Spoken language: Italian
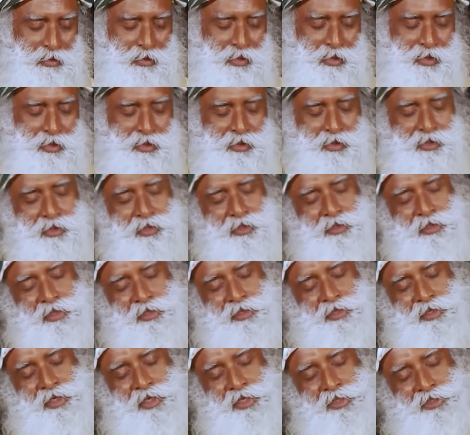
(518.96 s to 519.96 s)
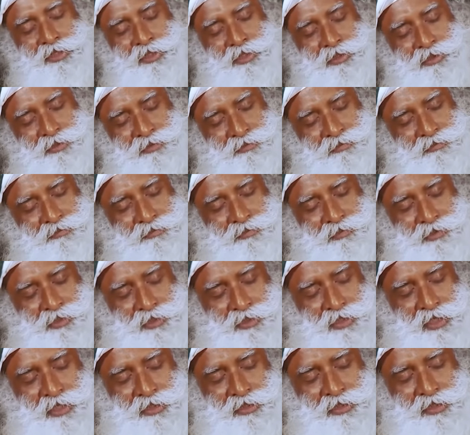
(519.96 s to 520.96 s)
è l'unica autorità nella
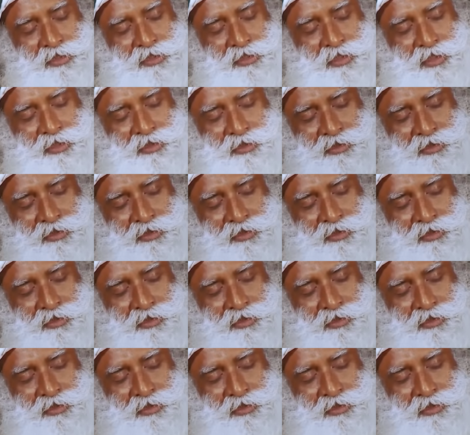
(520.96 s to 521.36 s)
creazione in questa